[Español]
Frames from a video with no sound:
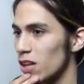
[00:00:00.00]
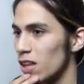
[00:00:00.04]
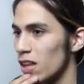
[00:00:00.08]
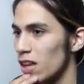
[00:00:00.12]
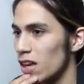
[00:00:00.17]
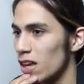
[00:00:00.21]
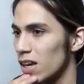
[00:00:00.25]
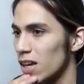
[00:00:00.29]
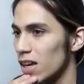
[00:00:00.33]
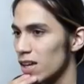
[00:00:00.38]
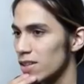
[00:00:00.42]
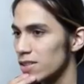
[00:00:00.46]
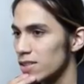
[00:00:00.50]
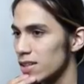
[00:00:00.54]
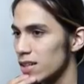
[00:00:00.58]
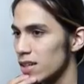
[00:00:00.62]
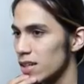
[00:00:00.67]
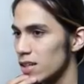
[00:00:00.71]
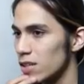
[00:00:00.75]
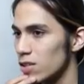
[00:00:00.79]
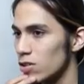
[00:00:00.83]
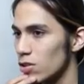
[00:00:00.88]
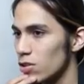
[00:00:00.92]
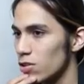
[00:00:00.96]
no tiene nada que
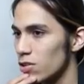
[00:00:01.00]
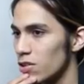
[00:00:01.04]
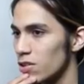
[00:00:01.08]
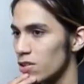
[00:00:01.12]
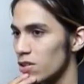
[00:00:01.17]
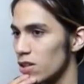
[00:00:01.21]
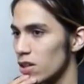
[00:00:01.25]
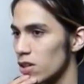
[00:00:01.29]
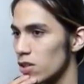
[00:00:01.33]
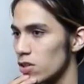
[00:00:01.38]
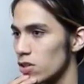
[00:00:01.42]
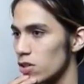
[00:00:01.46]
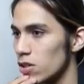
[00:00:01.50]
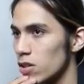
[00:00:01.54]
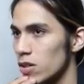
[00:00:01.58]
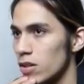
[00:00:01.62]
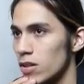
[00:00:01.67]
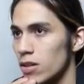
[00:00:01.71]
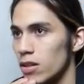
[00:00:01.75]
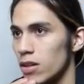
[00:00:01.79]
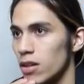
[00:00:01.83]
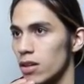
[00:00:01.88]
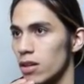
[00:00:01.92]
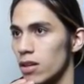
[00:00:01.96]
hacer y solo se sienta allí.
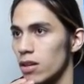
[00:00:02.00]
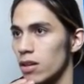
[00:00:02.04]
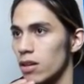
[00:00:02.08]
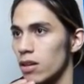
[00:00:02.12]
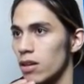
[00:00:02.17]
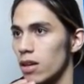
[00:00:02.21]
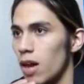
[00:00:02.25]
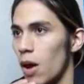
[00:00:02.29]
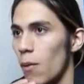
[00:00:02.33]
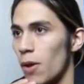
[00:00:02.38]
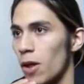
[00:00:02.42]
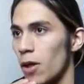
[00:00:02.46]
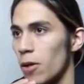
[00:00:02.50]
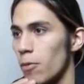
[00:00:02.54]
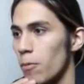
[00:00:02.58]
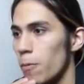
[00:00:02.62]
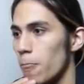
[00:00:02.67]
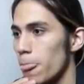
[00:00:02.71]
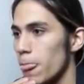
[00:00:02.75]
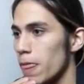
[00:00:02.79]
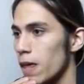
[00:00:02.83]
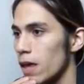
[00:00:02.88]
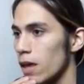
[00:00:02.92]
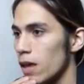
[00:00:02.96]
Eh,
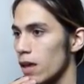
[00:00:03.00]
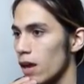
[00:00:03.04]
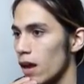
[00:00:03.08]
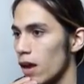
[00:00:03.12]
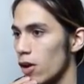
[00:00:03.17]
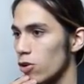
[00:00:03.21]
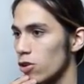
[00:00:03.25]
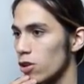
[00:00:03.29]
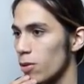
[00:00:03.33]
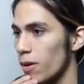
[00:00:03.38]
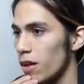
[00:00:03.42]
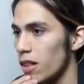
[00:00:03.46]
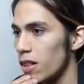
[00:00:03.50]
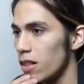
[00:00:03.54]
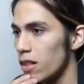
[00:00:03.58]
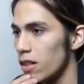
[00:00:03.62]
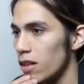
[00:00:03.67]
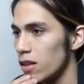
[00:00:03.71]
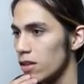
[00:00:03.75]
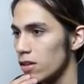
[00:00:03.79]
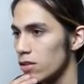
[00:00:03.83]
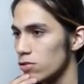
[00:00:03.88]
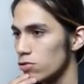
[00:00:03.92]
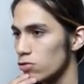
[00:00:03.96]
¿Hablar? ¿Algo está mal?
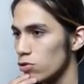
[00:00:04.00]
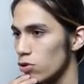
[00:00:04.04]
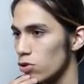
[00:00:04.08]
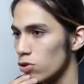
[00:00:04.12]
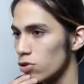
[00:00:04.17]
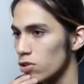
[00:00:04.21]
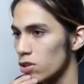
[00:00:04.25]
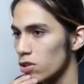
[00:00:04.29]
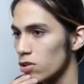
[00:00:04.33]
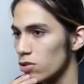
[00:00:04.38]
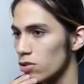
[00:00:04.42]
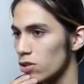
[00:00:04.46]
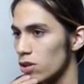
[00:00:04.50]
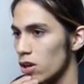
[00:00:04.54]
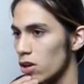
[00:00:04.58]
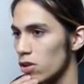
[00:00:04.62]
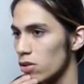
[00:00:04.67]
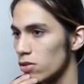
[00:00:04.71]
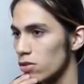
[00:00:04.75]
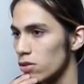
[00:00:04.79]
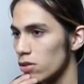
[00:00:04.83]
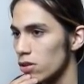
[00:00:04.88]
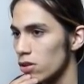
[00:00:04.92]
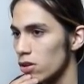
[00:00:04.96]
Sus ojos se
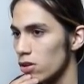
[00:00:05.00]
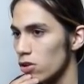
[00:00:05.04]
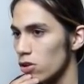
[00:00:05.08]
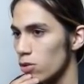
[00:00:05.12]
encontraron